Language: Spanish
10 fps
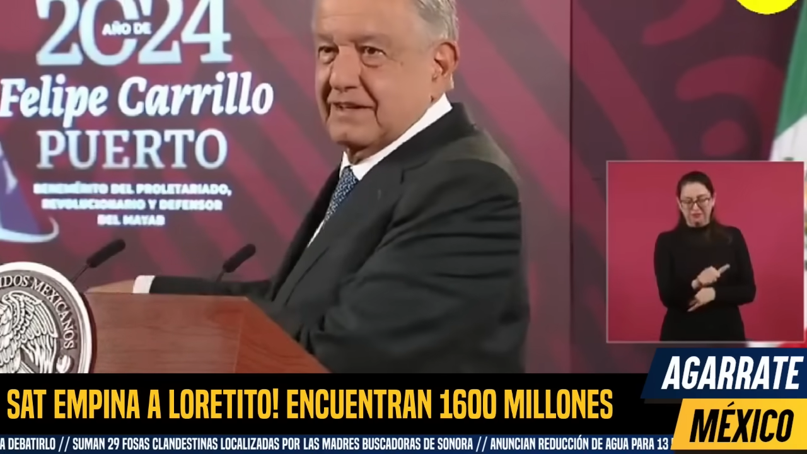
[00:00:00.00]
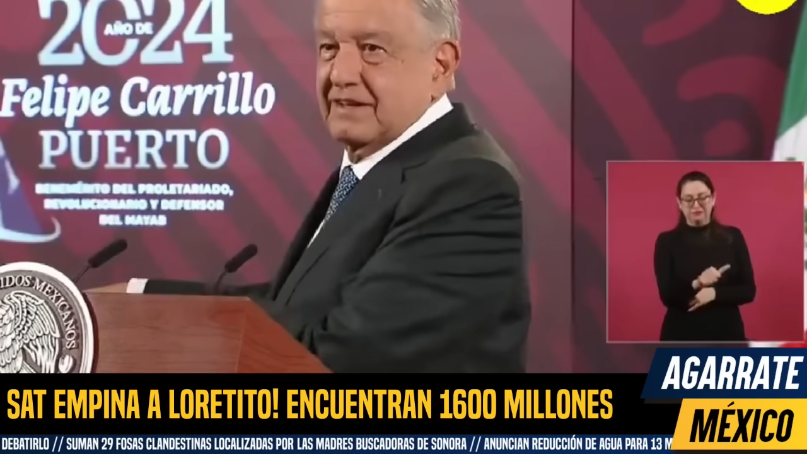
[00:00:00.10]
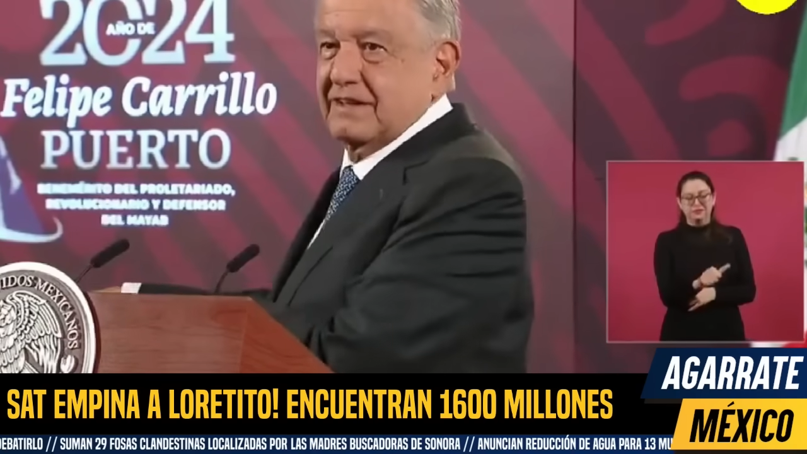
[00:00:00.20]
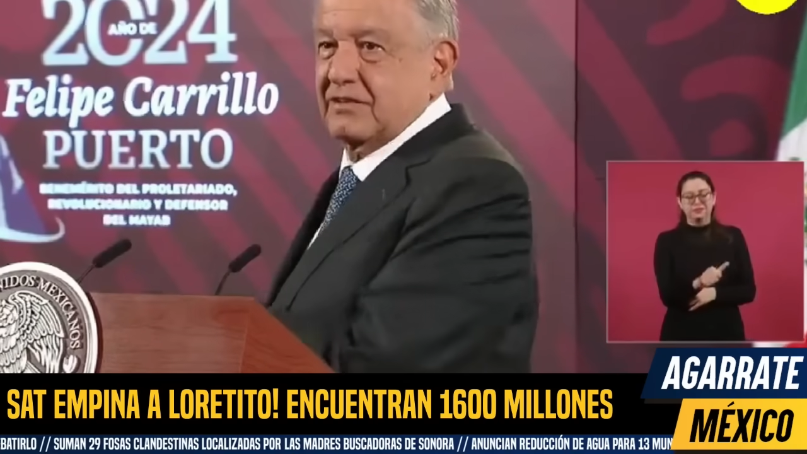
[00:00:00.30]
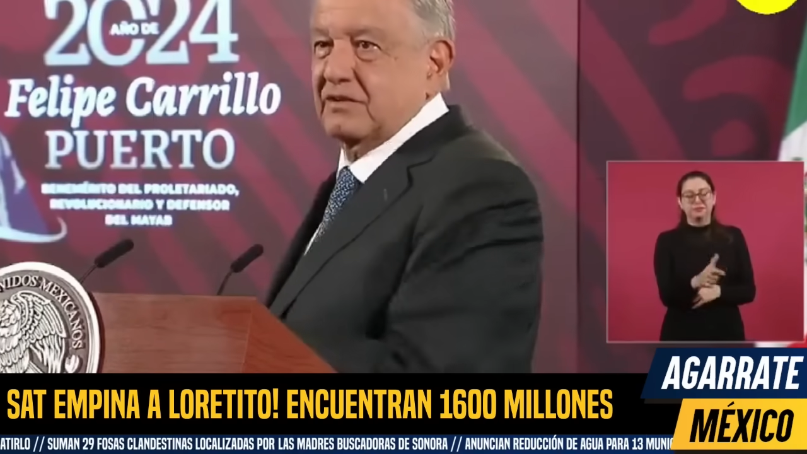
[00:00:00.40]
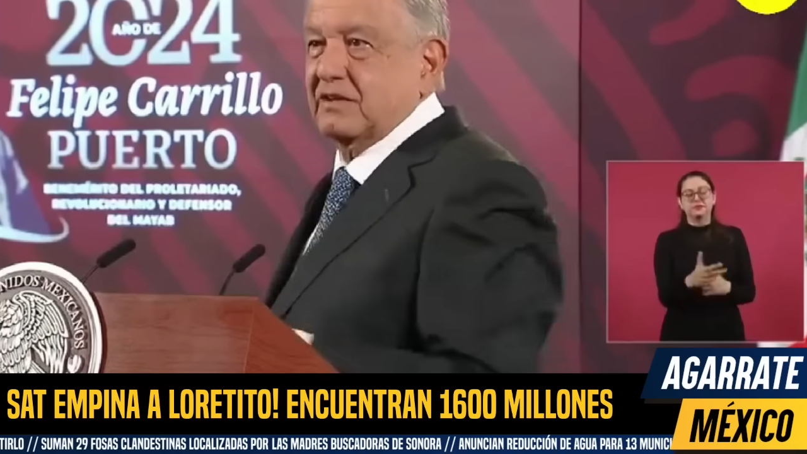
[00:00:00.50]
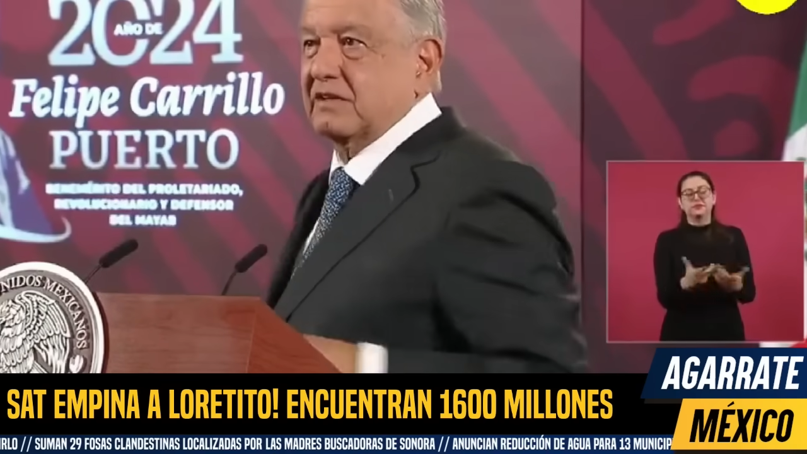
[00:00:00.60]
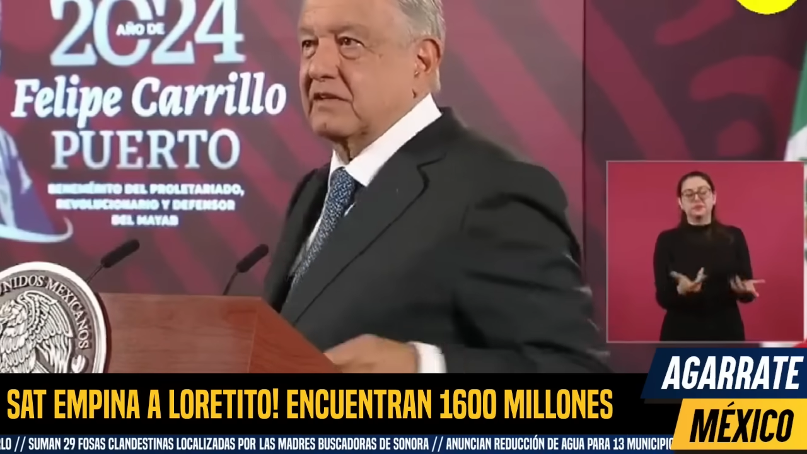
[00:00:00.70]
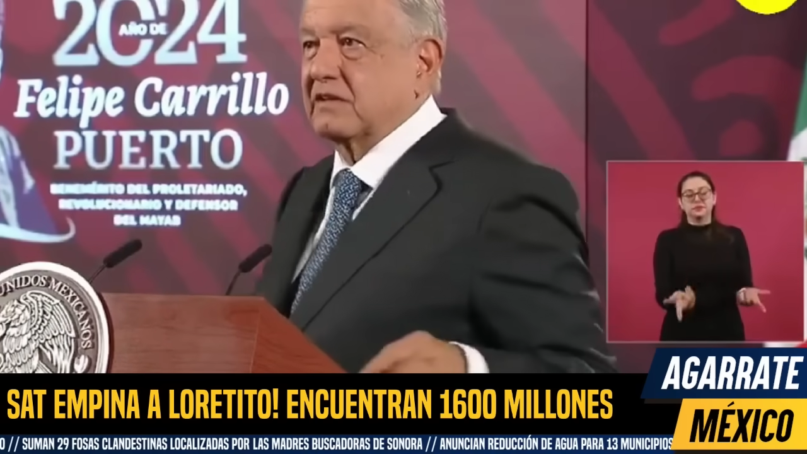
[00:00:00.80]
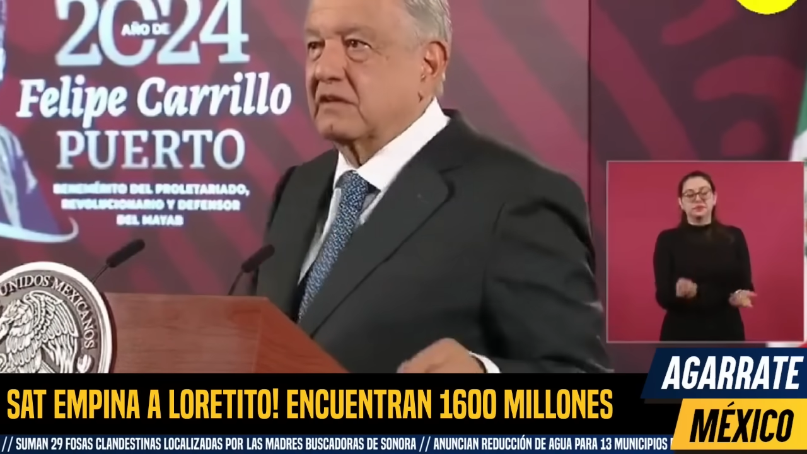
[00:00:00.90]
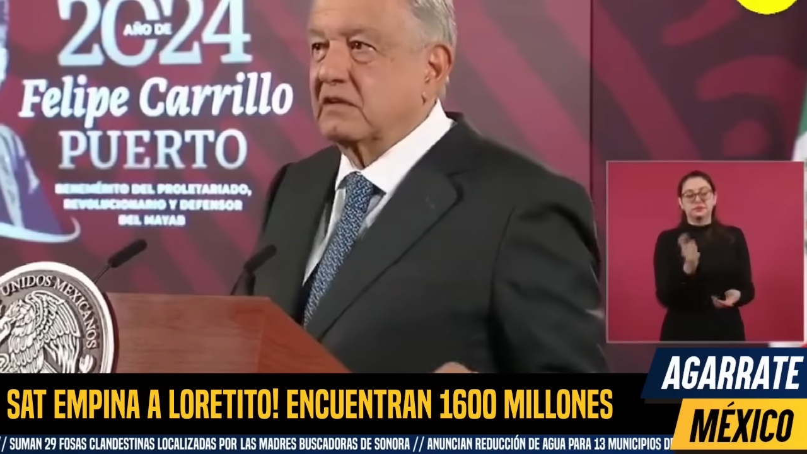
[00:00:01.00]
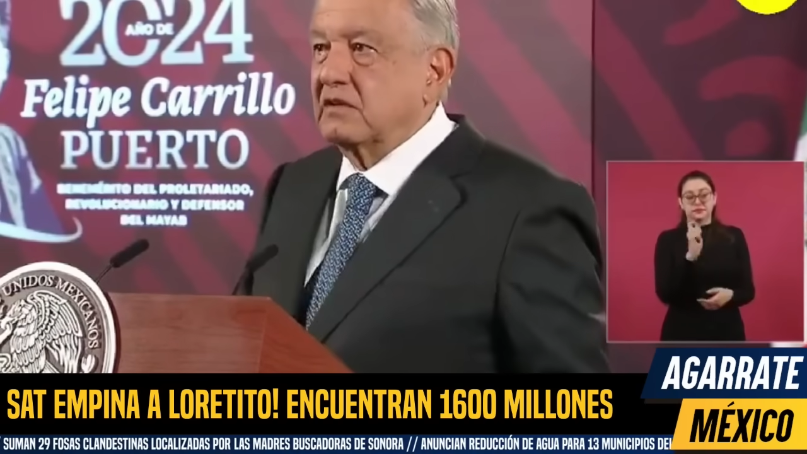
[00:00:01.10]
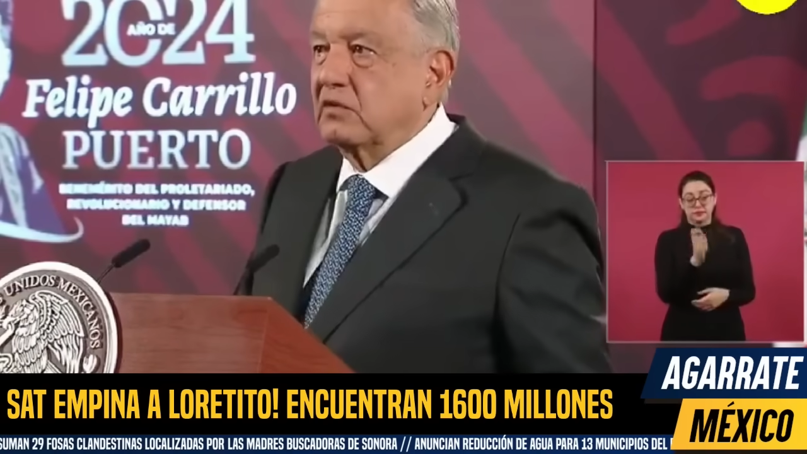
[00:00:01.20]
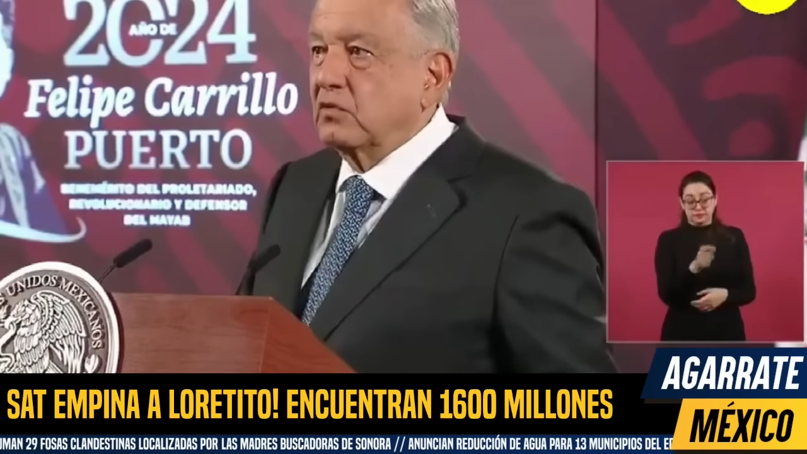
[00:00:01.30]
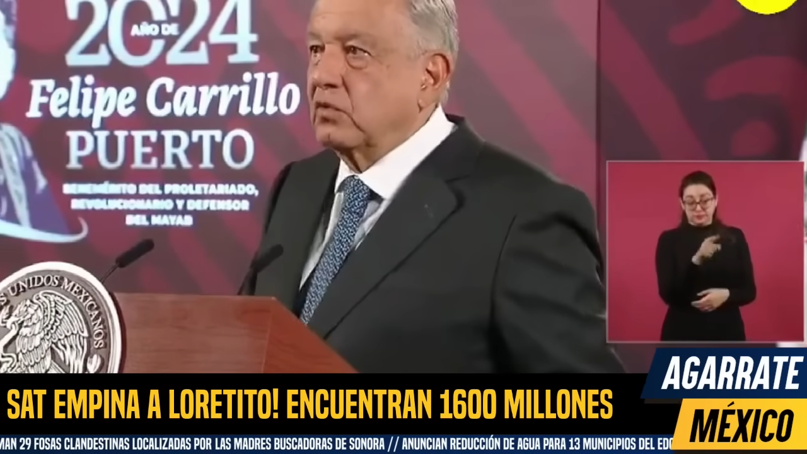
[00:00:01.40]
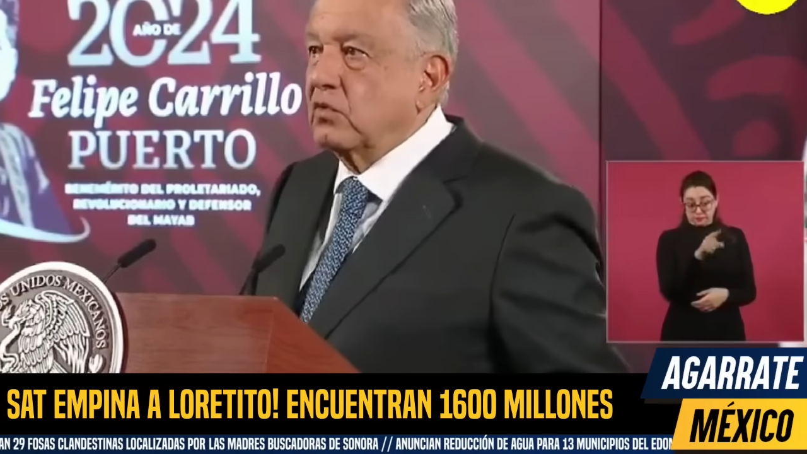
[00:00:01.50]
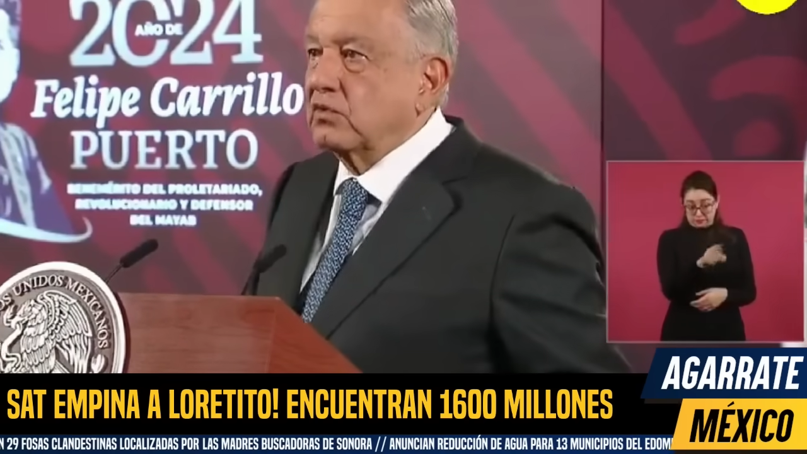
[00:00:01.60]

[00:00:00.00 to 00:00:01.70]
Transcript: a Loret. Un